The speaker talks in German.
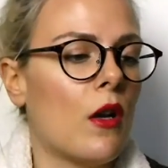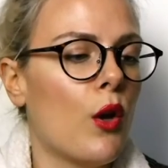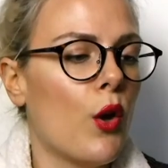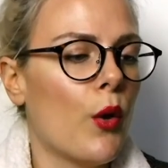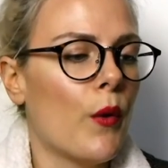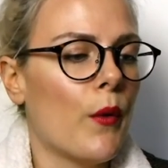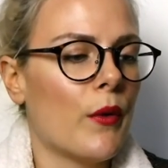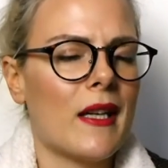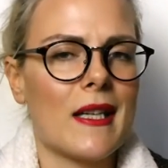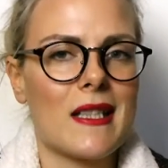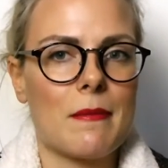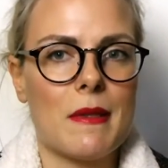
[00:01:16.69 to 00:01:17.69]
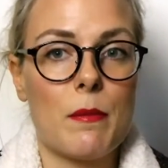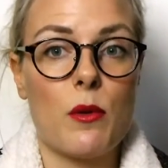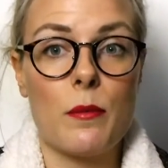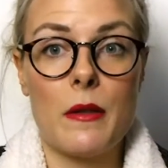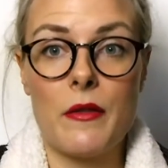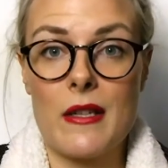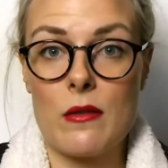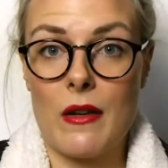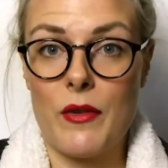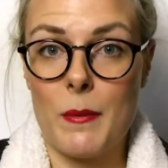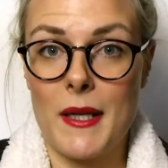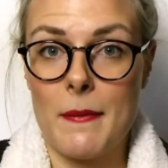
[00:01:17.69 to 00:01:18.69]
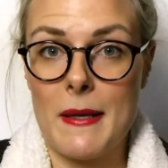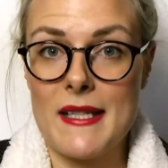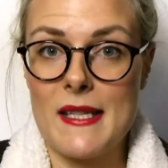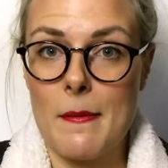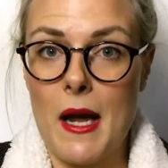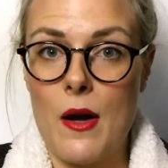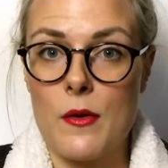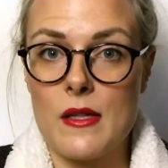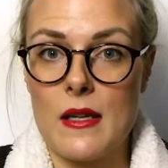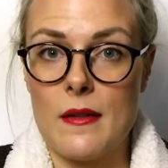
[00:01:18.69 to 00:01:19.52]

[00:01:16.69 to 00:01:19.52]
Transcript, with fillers: Und dann dachte ich mir, probieren wir das doch einfach mal gemeinsam aus.